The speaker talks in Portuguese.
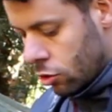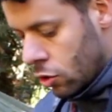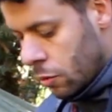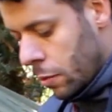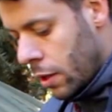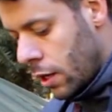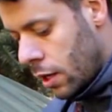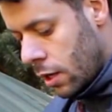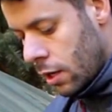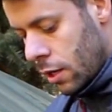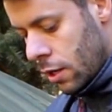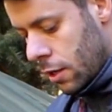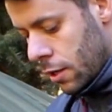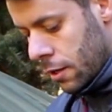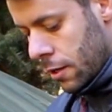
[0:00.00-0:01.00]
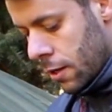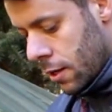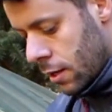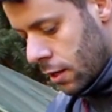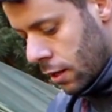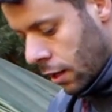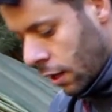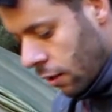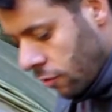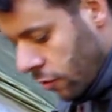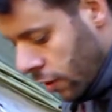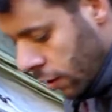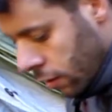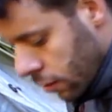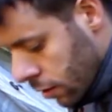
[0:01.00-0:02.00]
dormir,
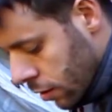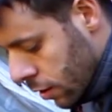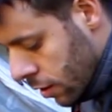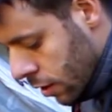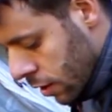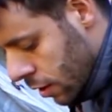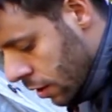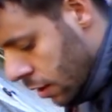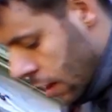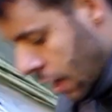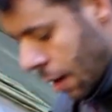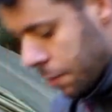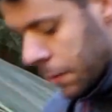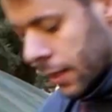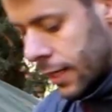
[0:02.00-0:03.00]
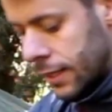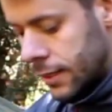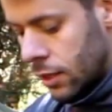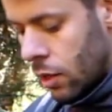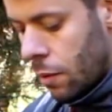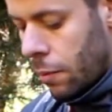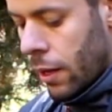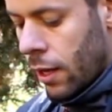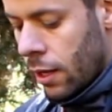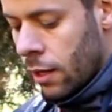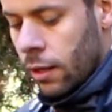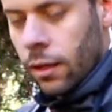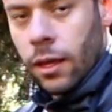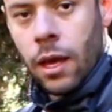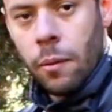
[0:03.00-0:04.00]
enfim. A aplicação é
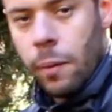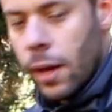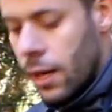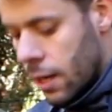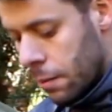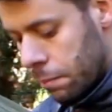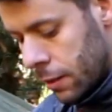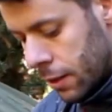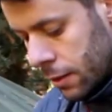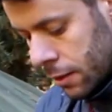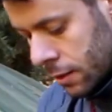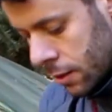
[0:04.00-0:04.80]
bem, é bem ampla.